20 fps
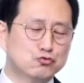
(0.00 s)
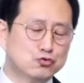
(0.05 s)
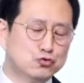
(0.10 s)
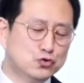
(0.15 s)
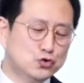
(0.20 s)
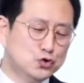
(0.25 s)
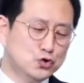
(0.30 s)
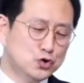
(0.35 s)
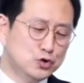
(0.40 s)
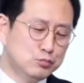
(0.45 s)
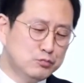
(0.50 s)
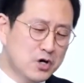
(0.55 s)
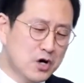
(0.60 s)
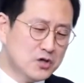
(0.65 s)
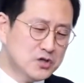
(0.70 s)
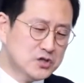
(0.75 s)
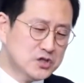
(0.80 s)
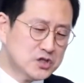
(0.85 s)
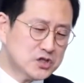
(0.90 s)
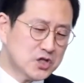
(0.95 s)

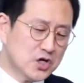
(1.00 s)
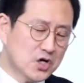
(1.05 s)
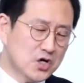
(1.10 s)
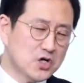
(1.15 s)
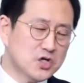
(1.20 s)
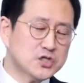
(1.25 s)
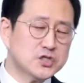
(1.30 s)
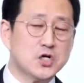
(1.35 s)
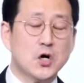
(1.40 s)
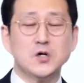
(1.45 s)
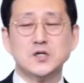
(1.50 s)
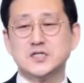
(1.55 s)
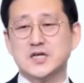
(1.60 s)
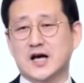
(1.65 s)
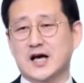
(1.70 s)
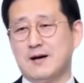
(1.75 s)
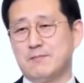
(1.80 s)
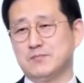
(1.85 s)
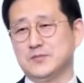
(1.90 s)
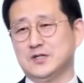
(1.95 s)
울면서
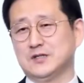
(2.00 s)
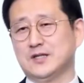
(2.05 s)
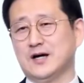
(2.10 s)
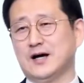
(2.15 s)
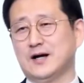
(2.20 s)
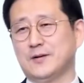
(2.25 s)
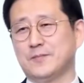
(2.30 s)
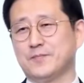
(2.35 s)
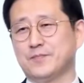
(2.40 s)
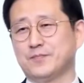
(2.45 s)
성장합니다.